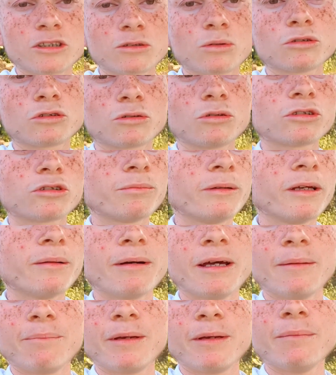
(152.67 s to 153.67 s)
तो कुछ कुछ भी
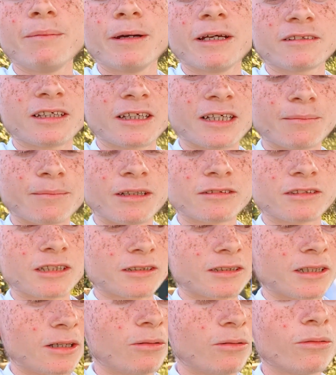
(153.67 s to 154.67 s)
मैं फ्री पैसे कमा
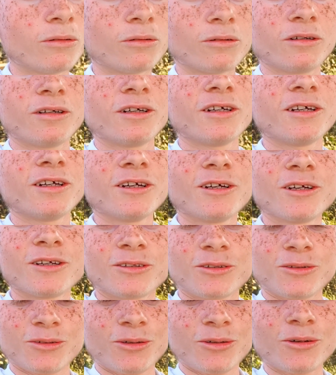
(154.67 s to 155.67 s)
सकता हूँ
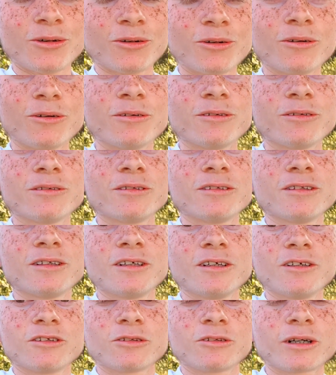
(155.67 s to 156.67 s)
तो
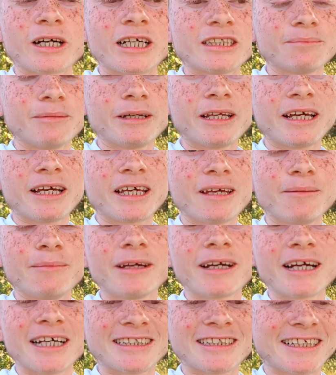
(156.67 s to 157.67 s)
तो गाइज मेरा
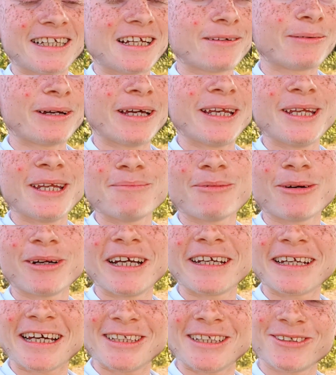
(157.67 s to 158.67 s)
गेमिंग का चैनल फाइनली
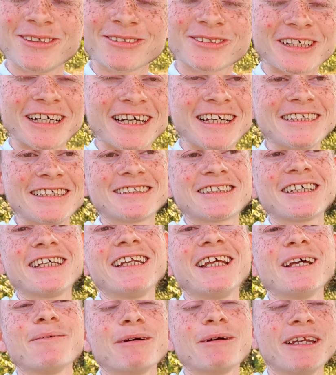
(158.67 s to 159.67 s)
मोनिटाइज हो चुका है इसके
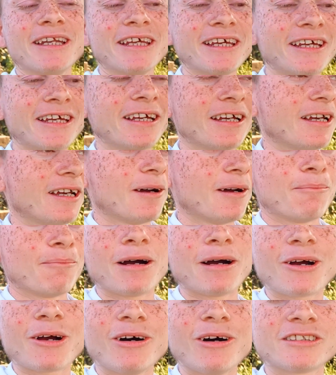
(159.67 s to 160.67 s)
लिए मैंने
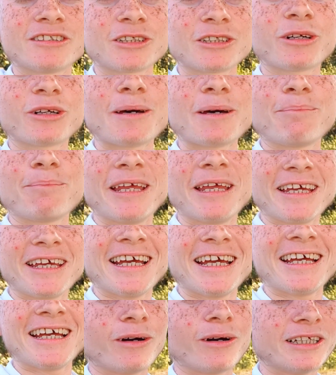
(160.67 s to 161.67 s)
भगवान से थोड़ा प्रे
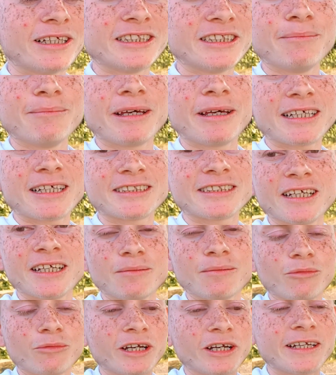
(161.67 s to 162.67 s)
किया था जी मेरा
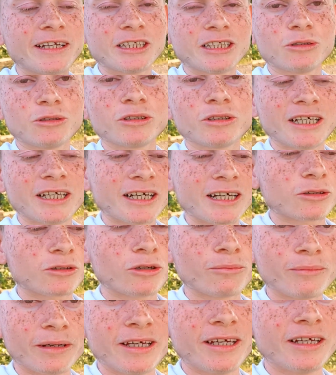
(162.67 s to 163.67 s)
चैनल मोनिटाइज हो जाएगा
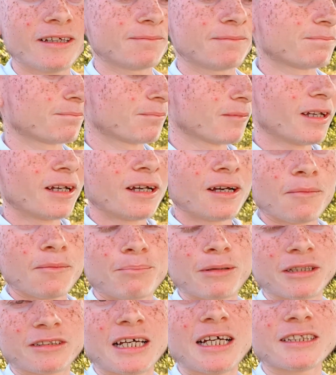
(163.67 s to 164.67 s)
तो मैं
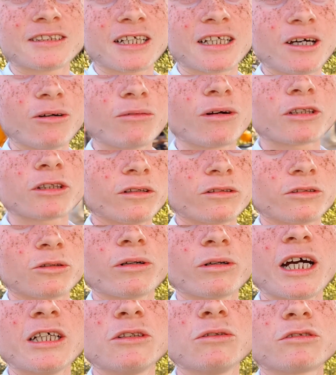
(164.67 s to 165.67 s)
प्रसाद चढ़ाऊँगा तो,
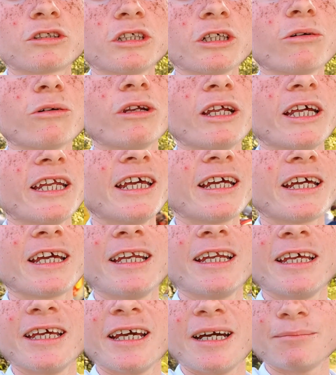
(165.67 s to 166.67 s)
तो गाइज इसी को लेने के
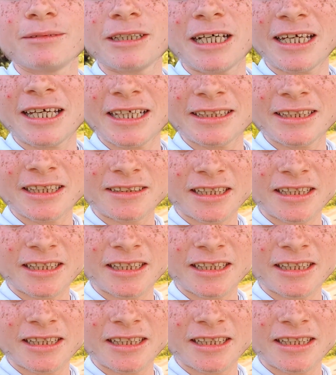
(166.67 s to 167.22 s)
लिए हम जा रहे थे